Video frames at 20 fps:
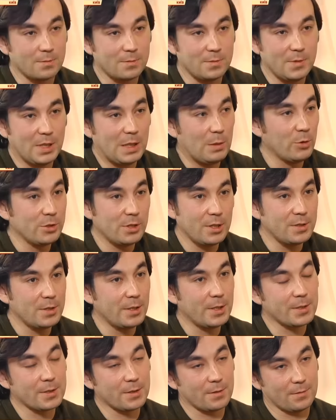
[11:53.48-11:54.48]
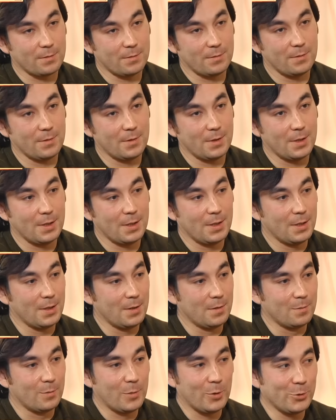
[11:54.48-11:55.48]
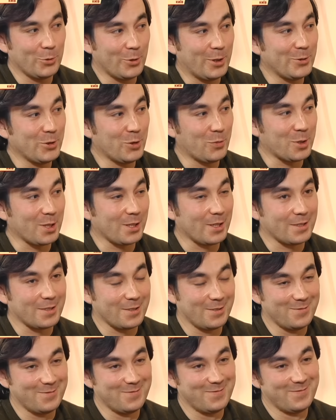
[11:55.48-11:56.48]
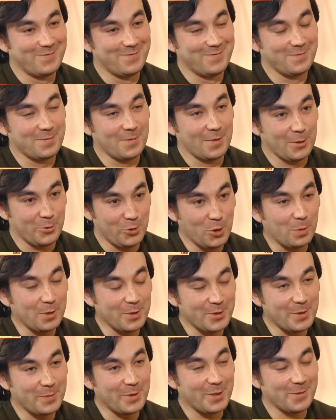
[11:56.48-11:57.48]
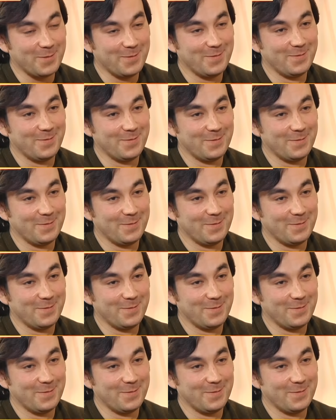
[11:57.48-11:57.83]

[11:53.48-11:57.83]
Никому это не интересно. Могу только одно пожелать. Теплой зимы.